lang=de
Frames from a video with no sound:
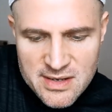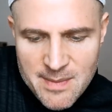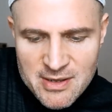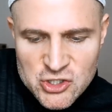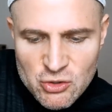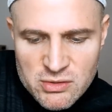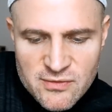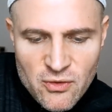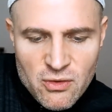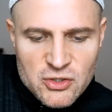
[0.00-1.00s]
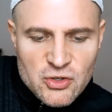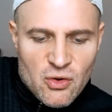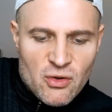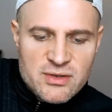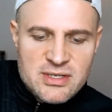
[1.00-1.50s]
der Passionsfrucht
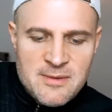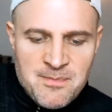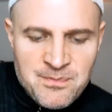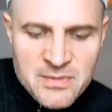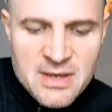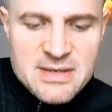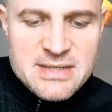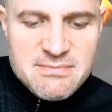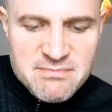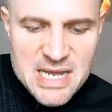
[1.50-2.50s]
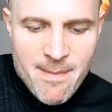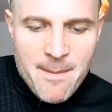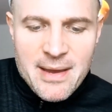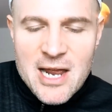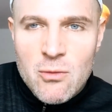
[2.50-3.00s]
und der
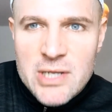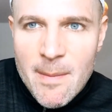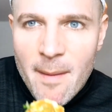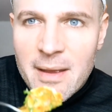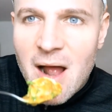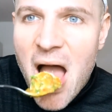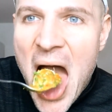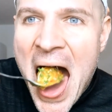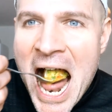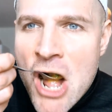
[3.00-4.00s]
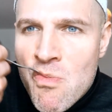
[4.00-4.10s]
Paprikanote der Paprika.